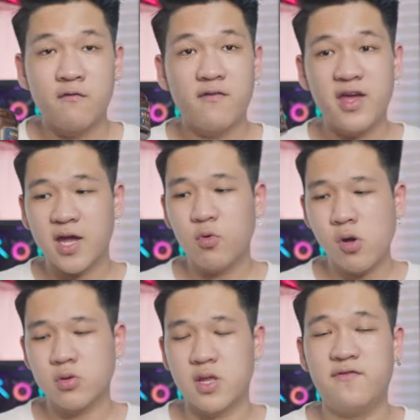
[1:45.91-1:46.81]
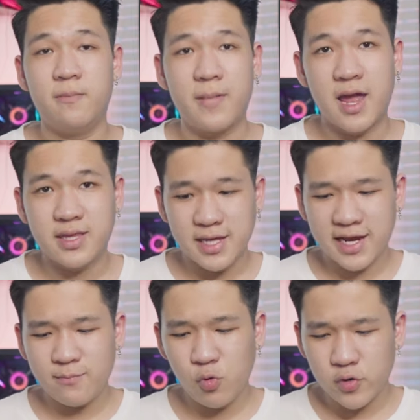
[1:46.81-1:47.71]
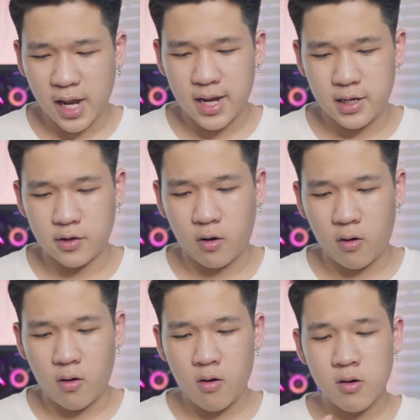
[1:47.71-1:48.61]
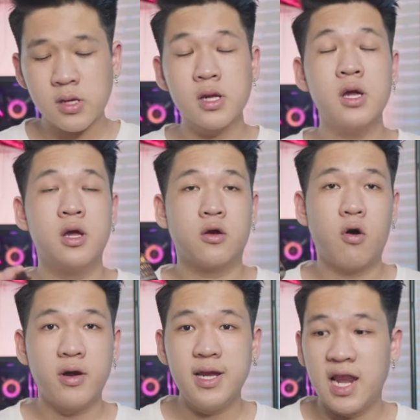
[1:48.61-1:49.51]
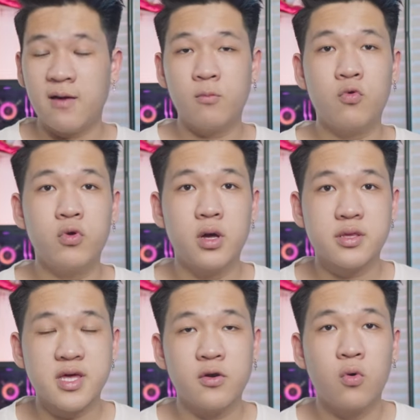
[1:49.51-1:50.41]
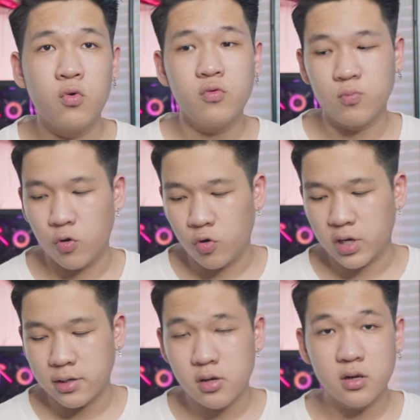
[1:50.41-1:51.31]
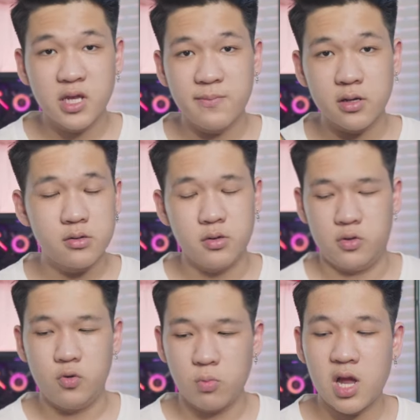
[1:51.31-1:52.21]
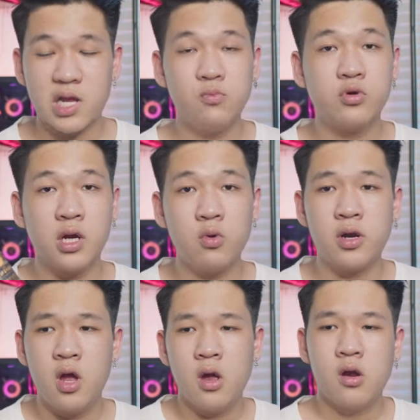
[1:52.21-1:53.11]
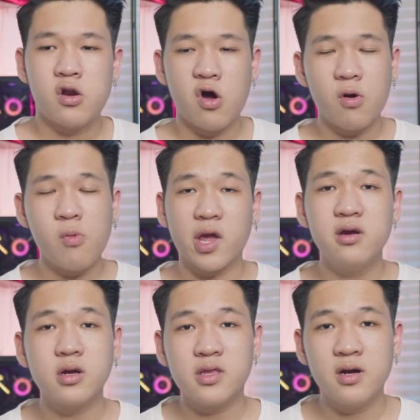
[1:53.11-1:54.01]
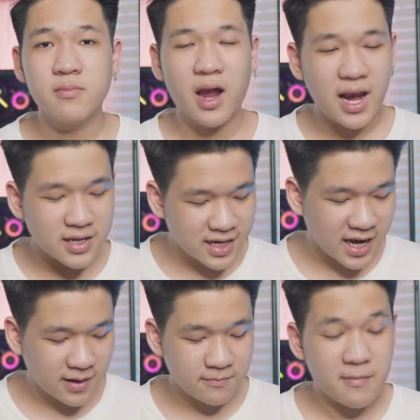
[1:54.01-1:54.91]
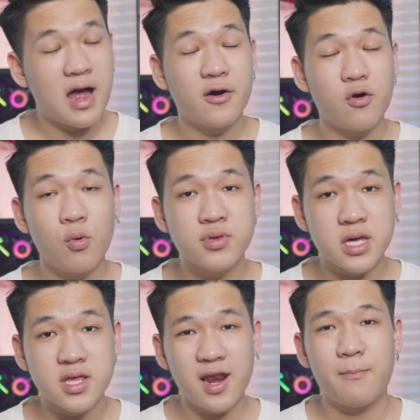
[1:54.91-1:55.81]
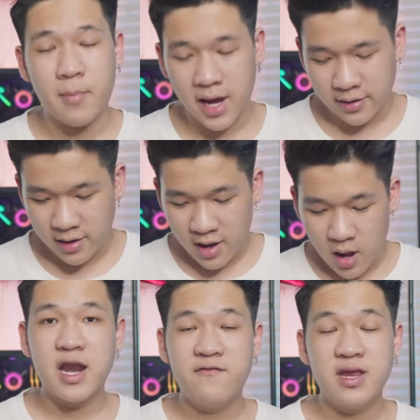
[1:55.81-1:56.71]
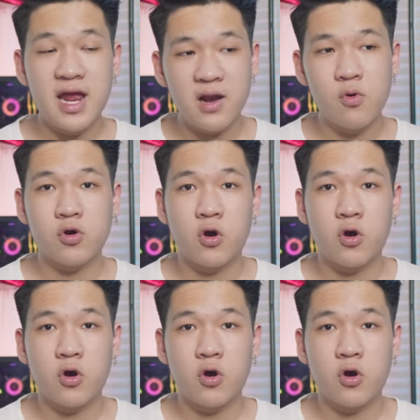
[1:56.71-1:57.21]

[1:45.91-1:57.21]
Và về cái mùi hương của sản phẩm này thì cái mùi này nó có ghi là mùi sandalwood, mùi gỗ đàn hương, thì mình ngửi đúng là cái mùi này luôn. Nó có một cái hương thơm khá là nhẹ mà nó cũng sẽ rất là men. Bởi vì đây là một